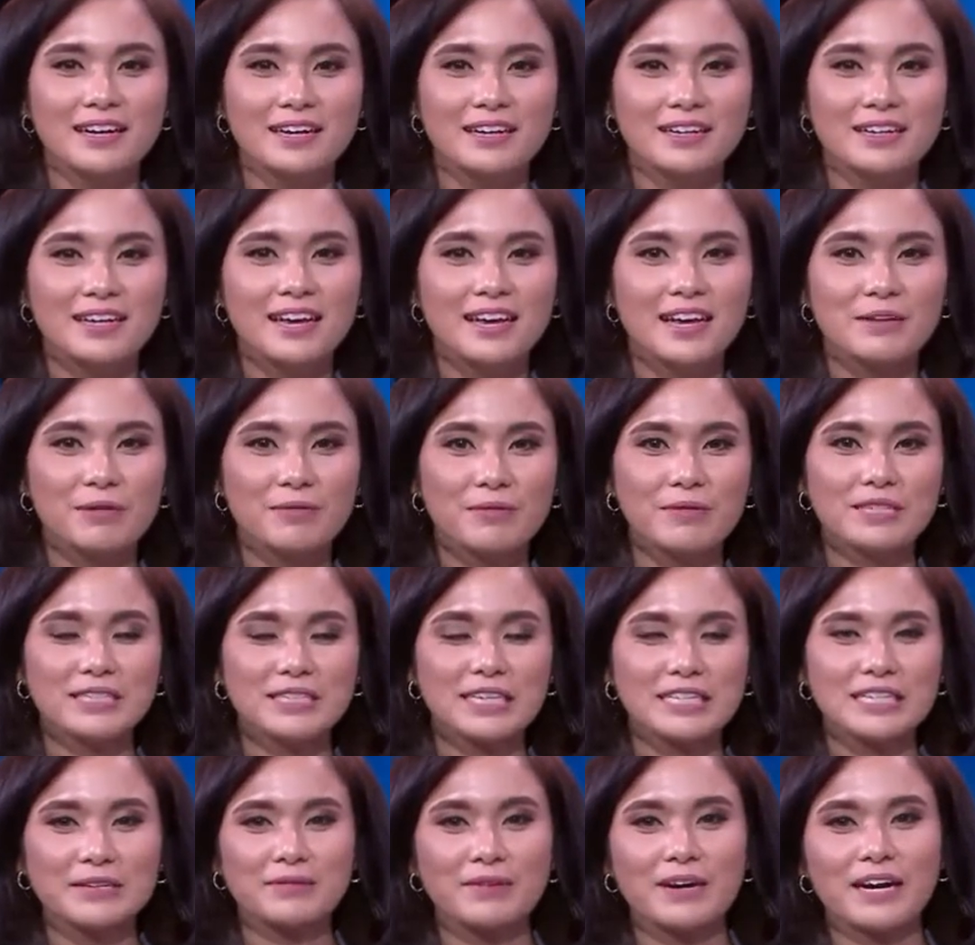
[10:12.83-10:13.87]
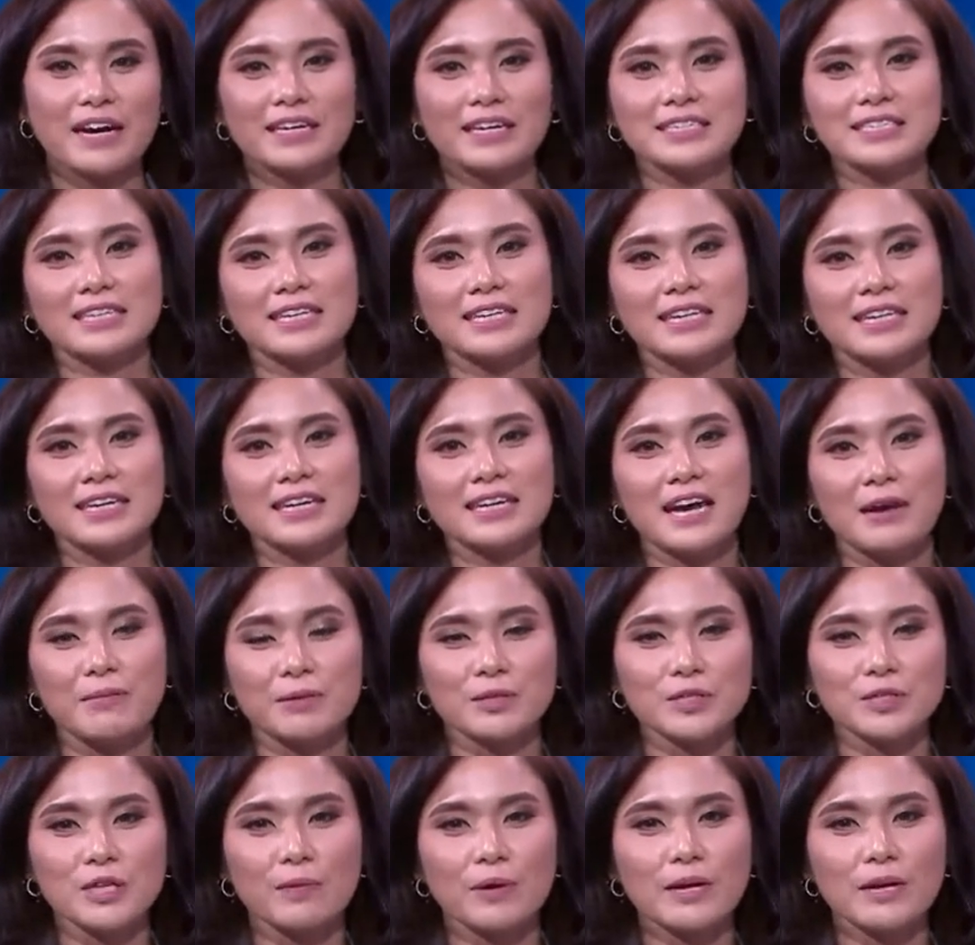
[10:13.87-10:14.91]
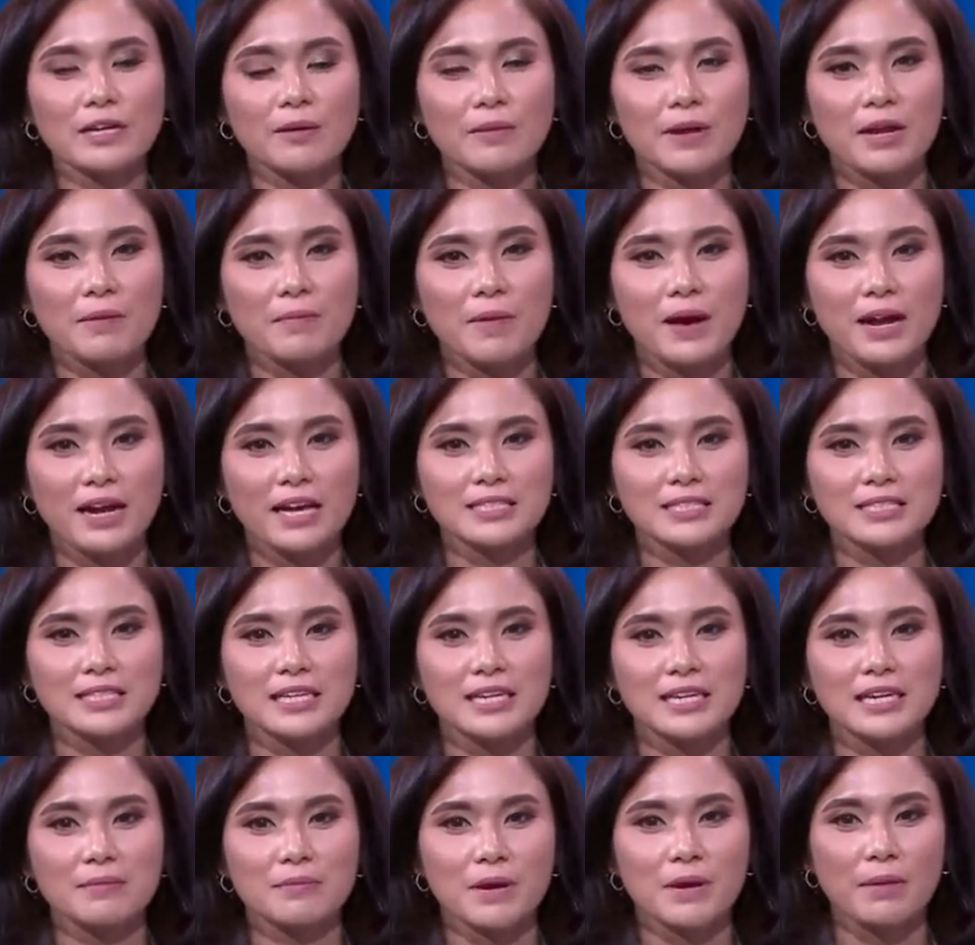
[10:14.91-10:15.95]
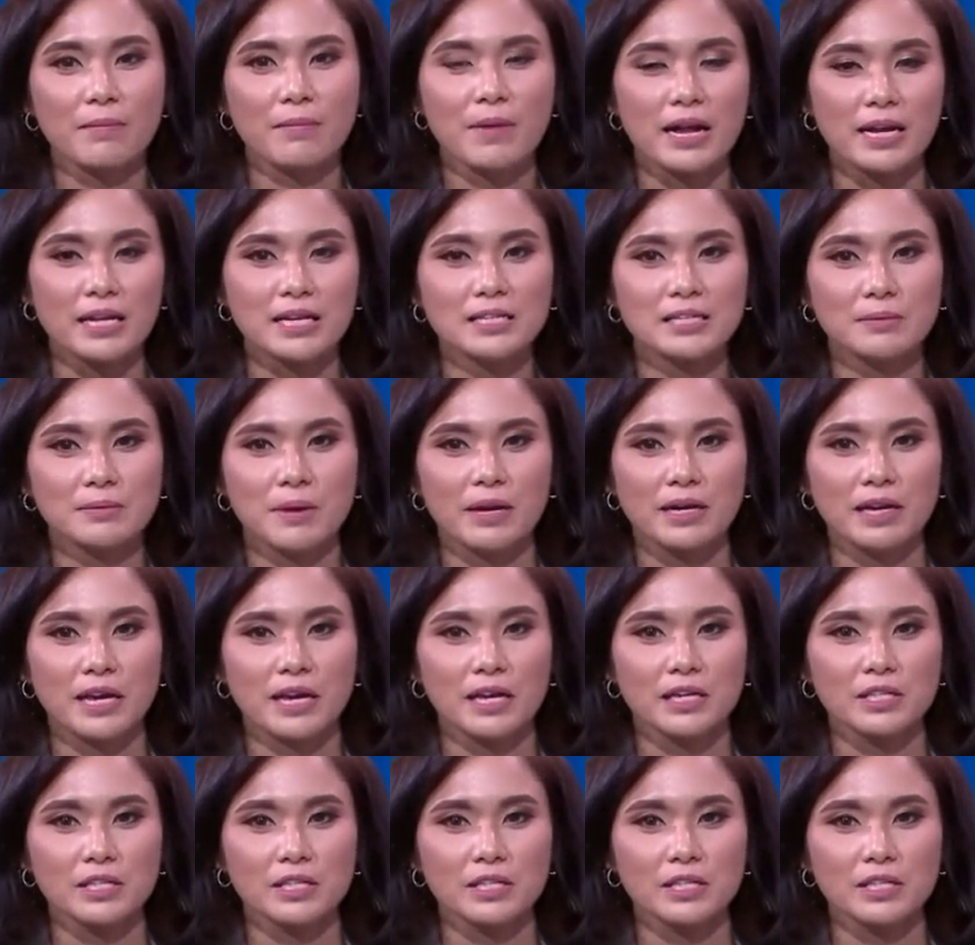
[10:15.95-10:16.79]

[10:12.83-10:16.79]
Dan pemirsa terima kasih kami ucapkan kepada Pak Resi Bramani sebagai